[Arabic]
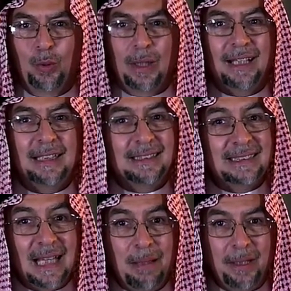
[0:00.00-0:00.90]
ولكن
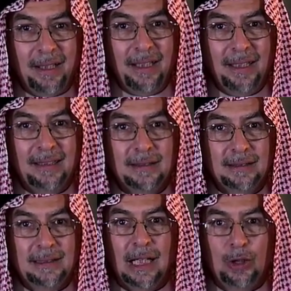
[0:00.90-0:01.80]
السامري
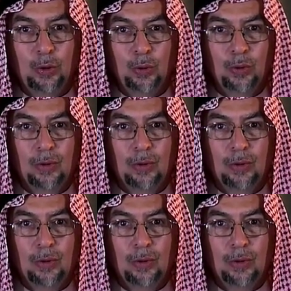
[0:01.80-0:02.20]
ساعده